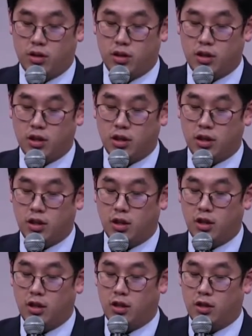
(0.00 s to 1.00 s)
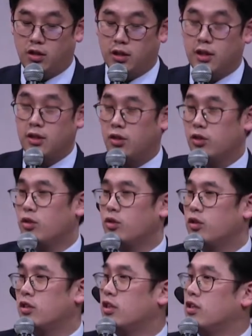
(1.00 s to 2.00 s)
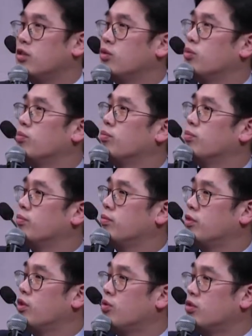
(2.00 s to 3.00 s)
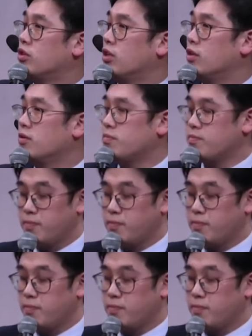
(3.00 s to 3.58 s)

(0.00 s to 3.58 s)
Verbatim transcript: 생각할 때 어떤 것들이 좀 떠오르세요?